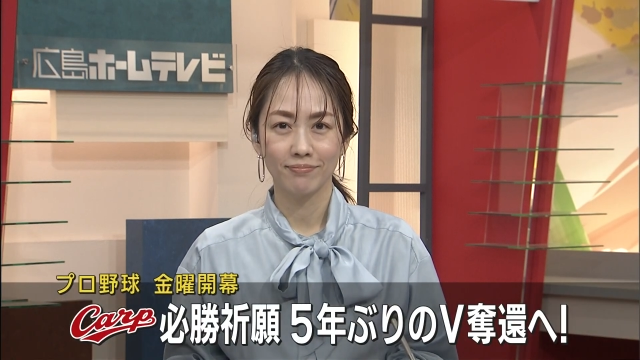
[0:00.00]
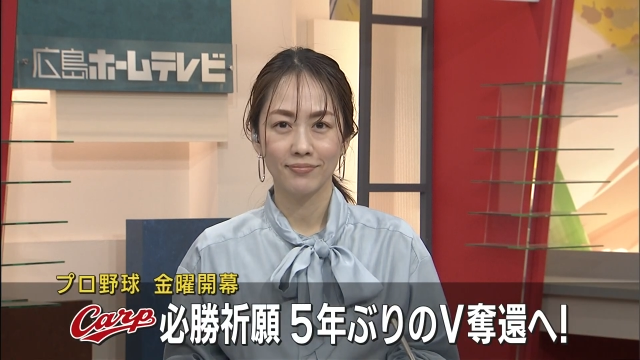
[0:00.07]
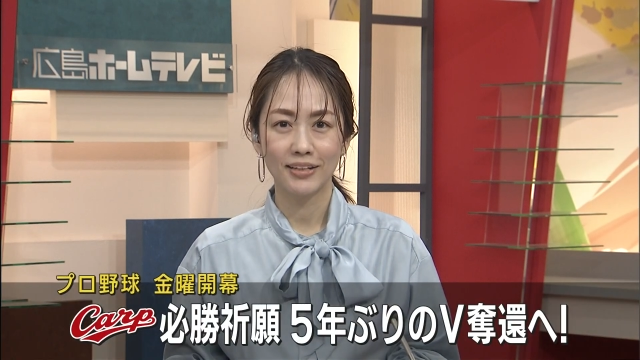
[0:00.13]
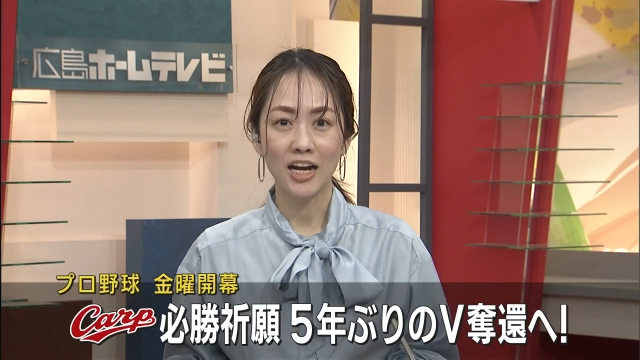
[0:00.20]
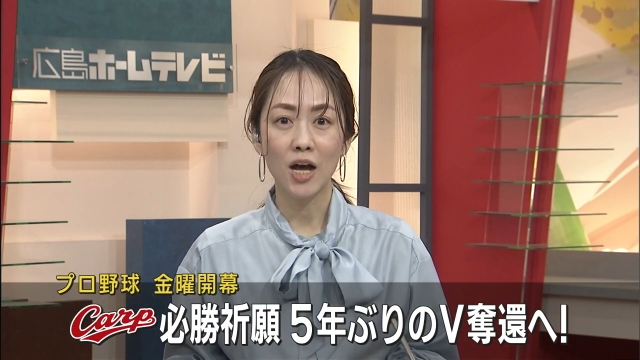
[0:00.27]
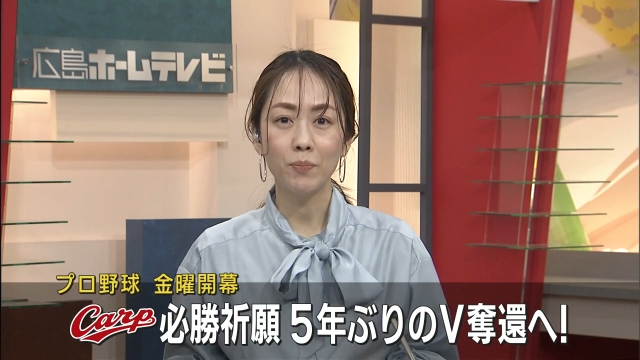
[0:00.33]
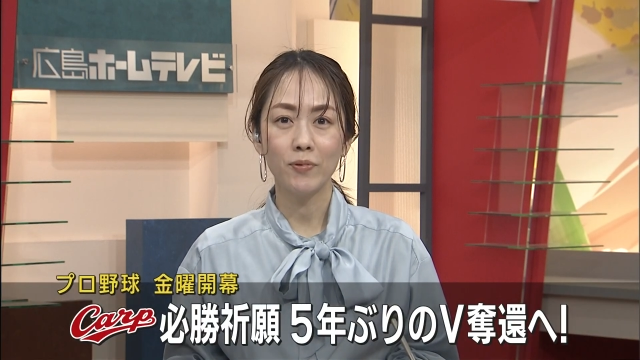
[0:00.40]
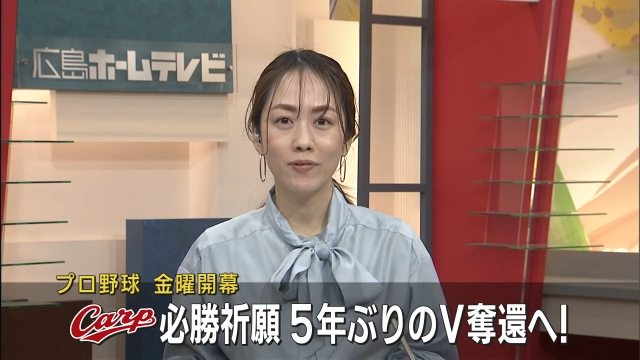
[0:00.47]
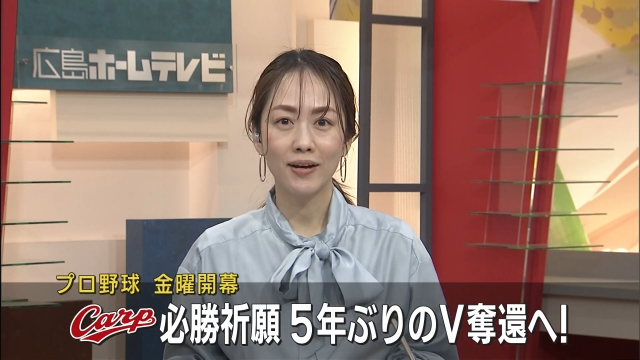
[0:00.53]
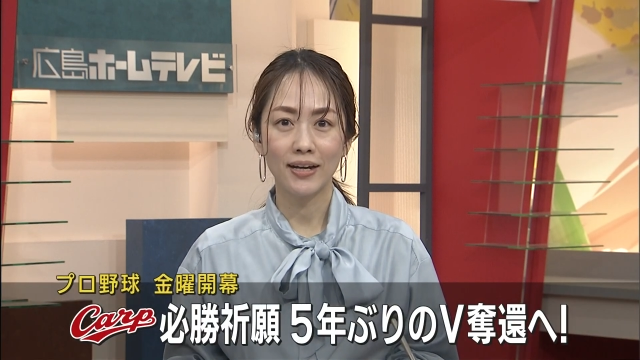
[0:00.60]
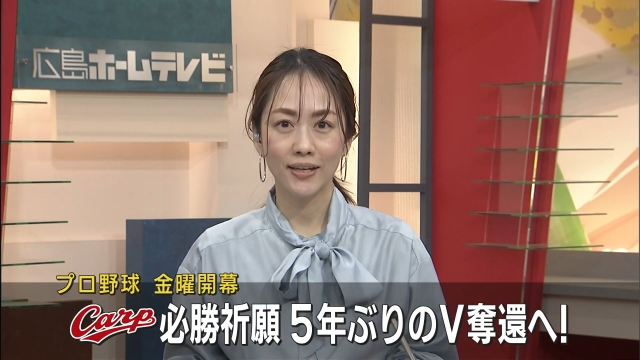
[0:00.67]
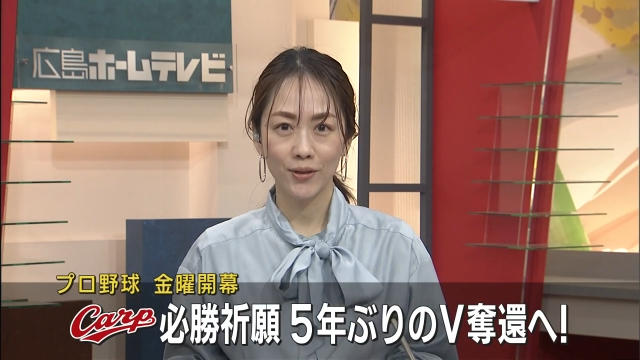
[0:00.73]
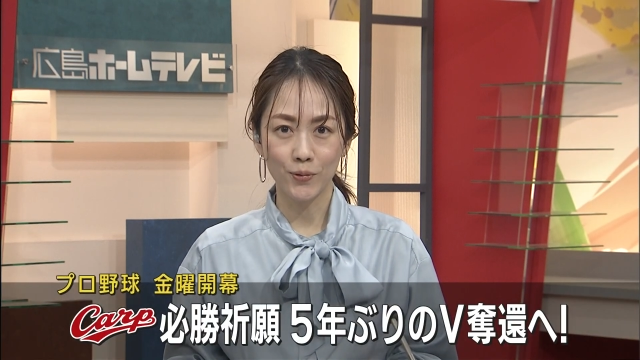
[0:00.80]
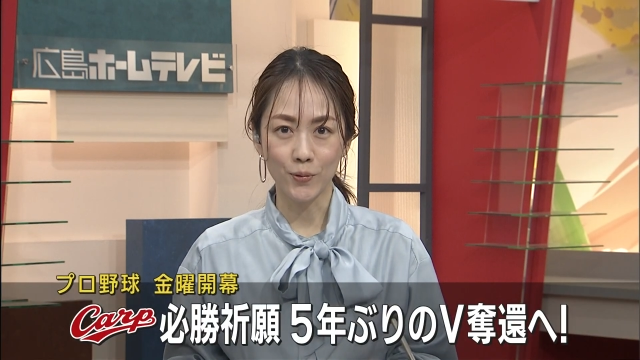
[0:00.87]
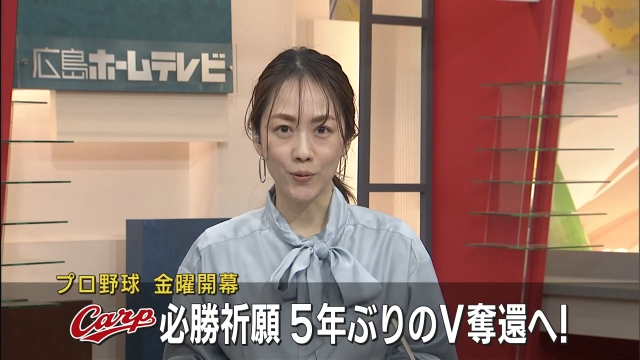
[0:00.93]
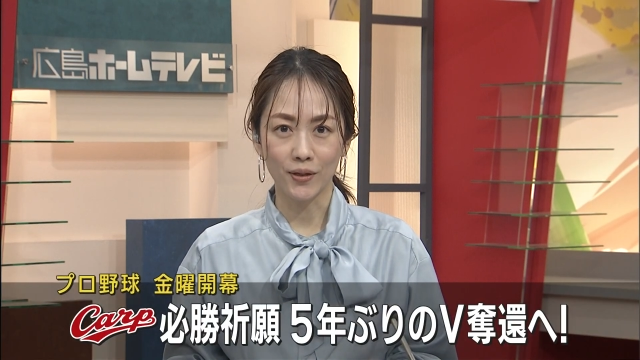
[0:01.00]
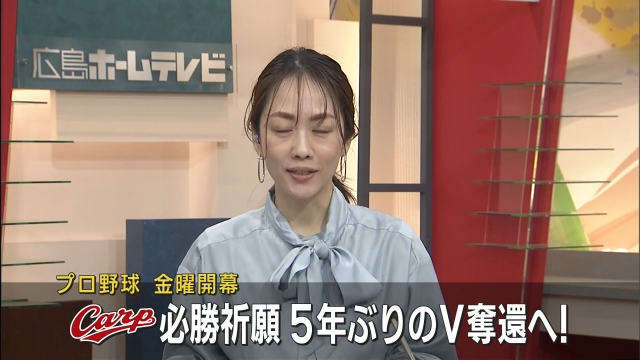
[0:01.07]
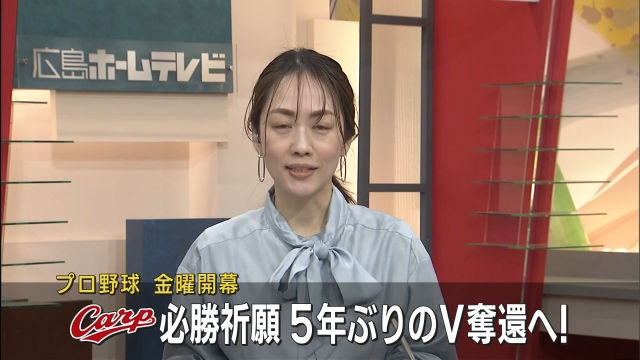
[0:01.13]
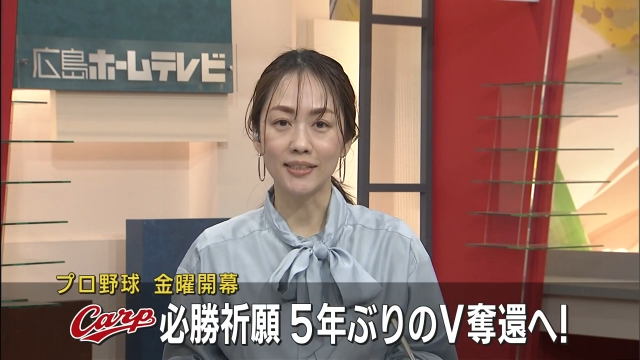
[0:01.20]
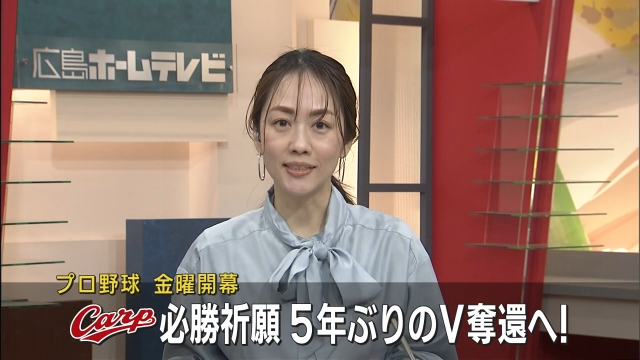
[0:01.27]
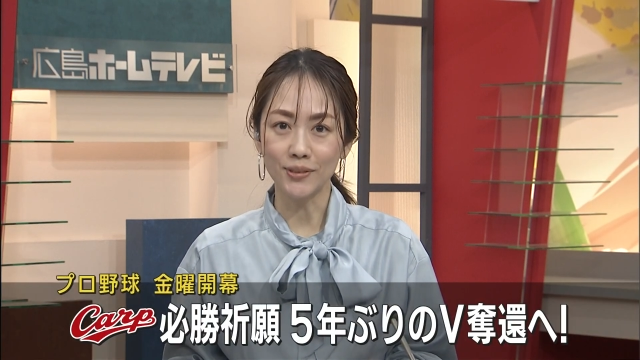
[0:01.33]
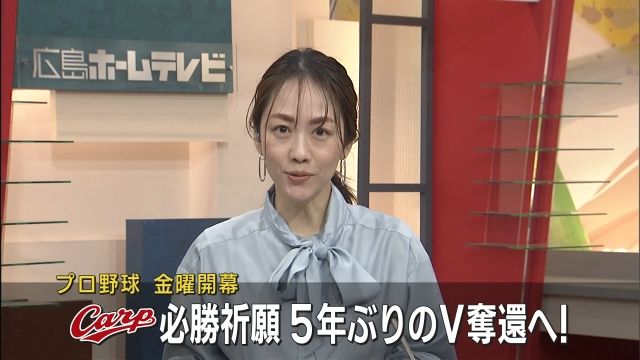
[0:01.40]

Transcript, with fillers: カープは今日必